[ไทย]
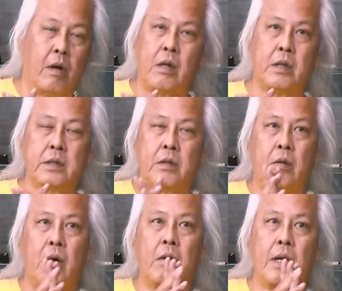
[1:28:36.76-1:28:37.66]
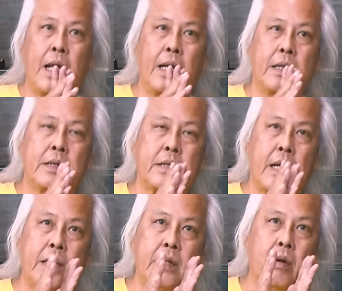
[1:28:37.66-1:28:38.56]
อ๋อคอนโซลห้องแรกนี้
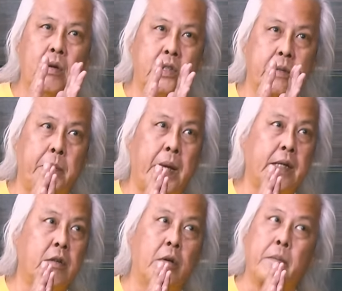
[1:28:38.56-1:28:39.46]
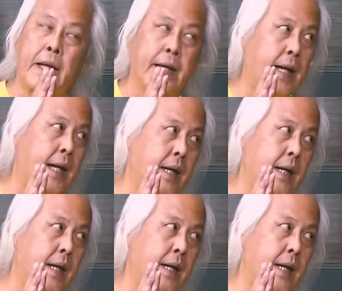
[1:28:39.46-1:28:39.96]
ใช้ยี่ห้อสเปคของอเมริกา